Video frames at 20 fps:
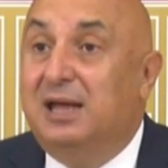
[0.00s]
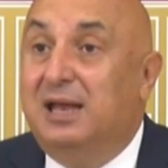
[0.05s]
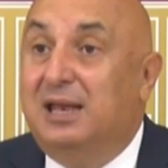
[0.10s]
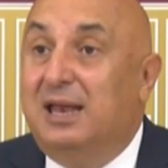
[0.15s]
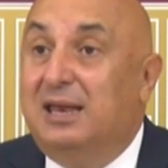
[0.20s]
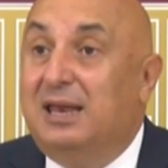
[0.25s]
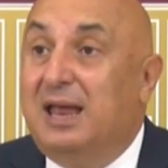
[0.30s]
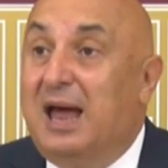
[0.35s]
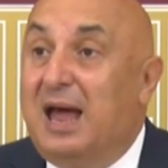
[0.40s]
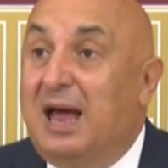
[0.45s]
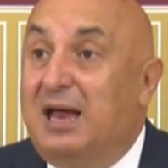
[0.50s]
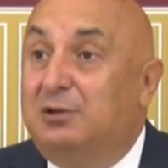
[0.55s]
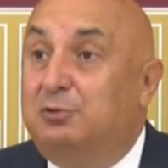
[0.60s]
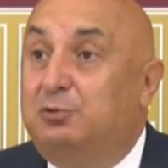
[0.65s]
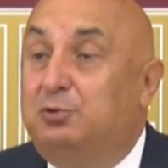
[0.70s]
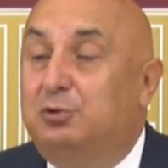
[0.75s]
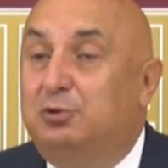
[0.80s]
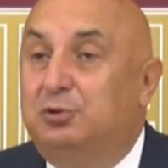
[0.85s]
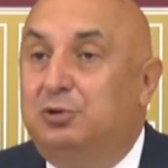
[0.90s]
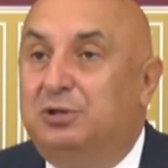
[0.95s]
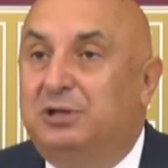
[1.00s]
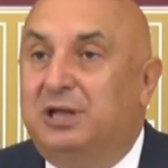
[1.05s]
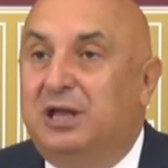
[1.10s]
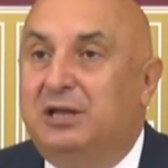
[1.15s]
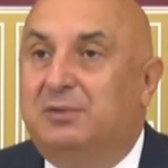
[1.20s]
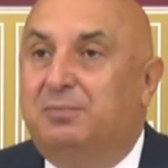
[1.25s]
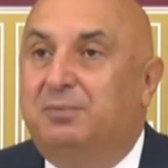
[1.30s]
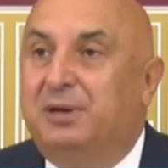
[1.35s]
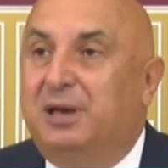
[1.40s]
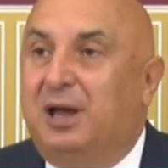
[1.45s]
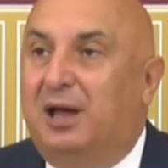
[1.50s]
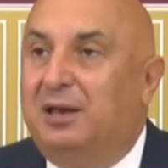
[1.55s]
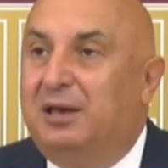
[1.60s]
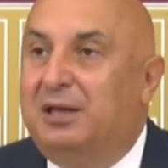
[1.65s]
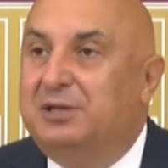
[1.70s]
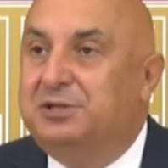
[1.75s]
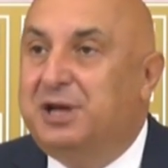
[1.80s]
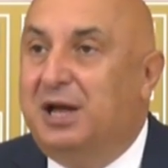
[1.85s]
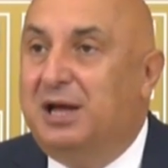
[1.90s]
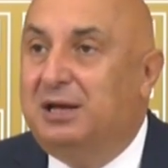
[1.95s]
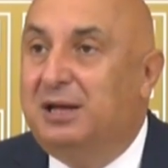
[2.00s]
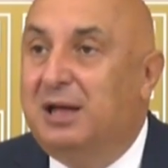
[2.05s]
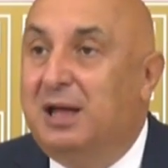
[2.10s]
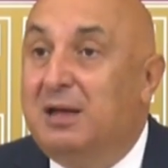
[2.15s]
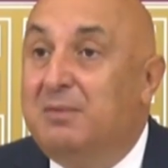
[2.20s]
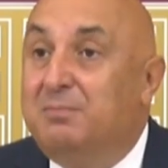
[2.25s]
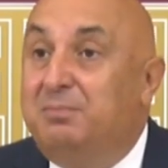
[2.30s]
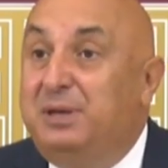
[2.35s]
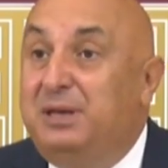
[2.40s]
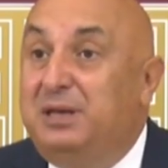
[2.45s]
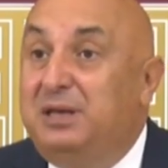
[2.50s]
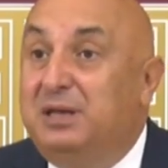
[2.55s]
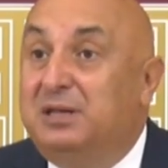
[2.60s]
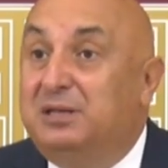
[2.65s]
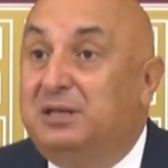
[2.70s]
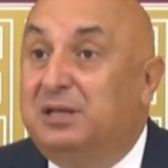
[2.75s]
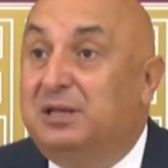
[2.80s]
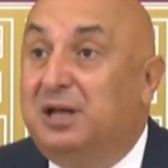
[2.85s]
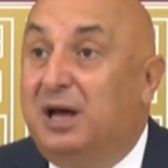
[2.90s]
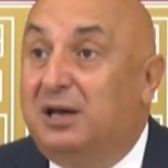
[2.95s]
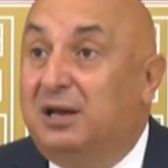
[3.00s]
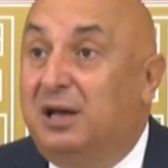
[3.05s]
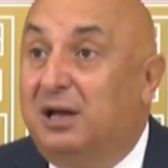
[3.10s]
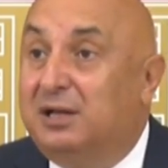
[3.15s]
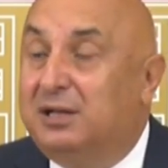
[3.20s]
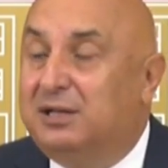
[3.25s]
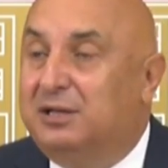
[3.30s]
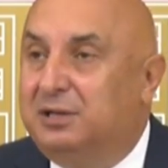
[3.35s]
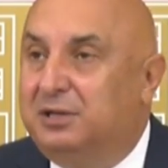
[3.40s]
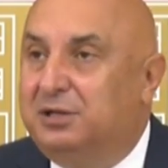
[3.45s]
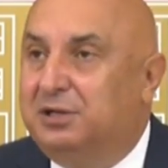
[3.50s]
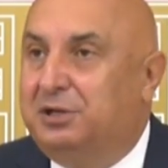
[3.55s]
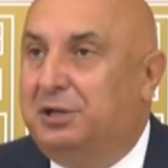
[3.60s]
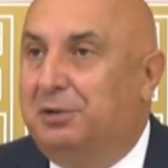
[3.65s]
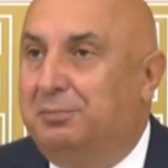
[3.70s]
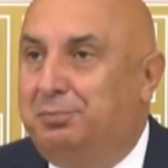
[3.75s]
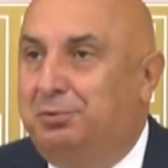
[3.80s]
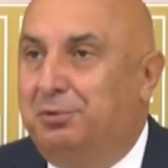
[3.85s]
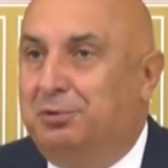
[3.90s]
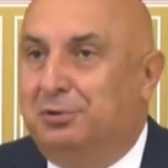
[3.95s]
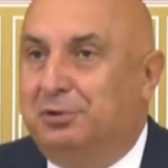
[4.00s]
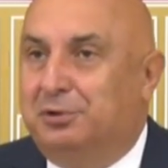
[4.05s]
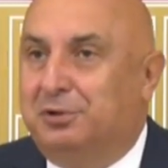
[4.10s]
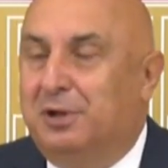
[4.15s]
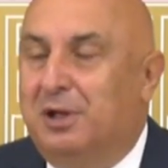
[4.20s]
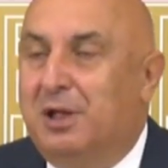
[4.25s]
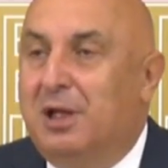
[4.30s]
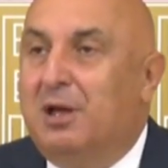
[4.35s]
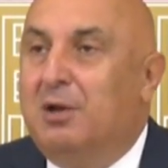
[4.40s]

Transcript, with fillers: gelen her türlü tedbiri alacak bir iktidara hazırlık yapıyoruz.